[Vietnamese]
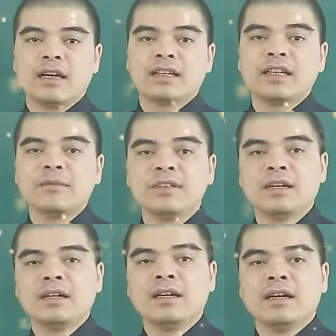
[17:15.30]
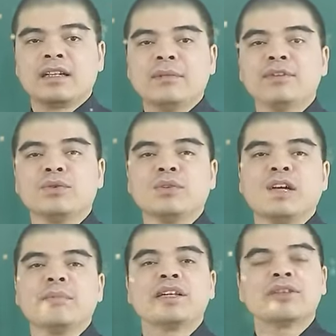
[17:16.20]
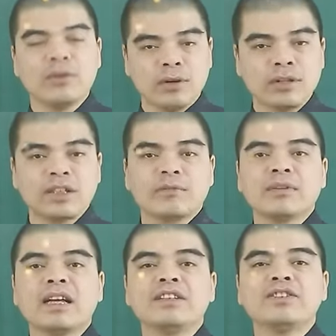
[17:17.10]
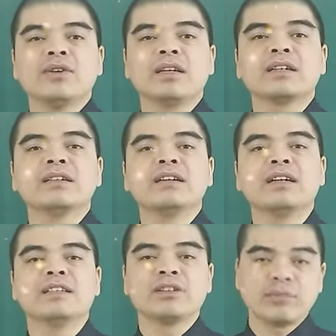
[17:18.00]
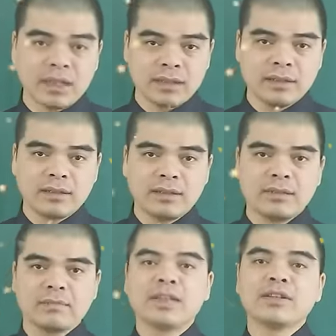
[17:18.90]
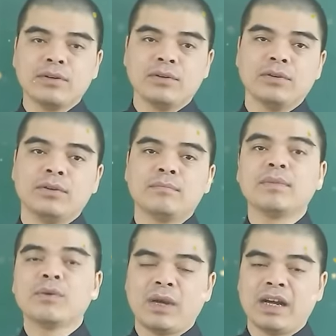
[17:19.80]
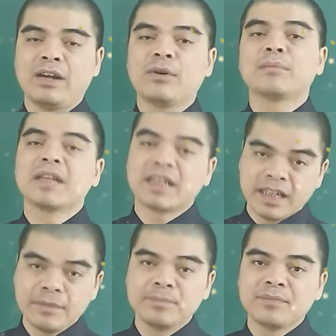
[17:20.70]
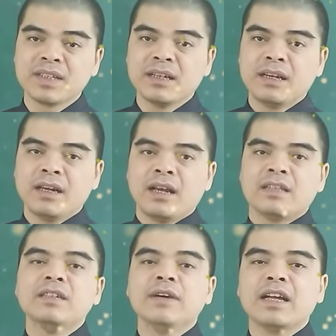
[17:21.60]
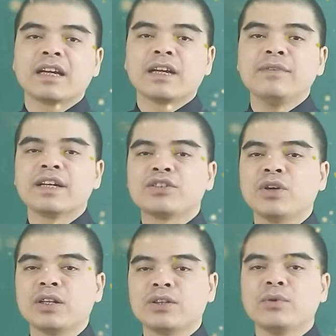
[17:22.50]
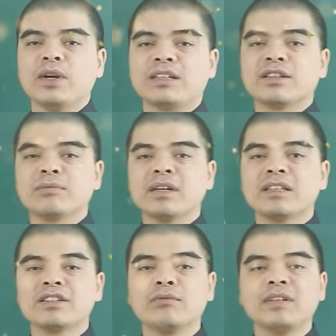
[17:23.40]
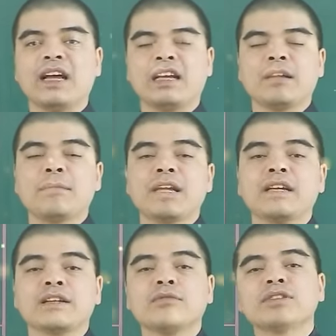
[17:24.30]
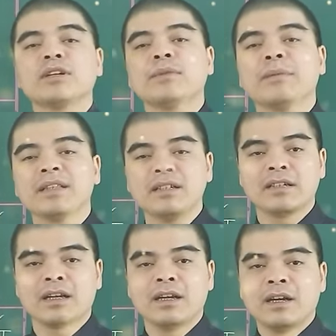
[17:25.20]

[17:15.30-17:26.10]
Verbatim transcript: à, thêm nữa nếu mà chủ nhà mệnh thổ thì cũng nên chọn người sông đất mệnh thổ mệnh hỏa hoặc mệnh kim như vậy cái việc chọn tuổi sông đất sông nhà năm 2024 ấy,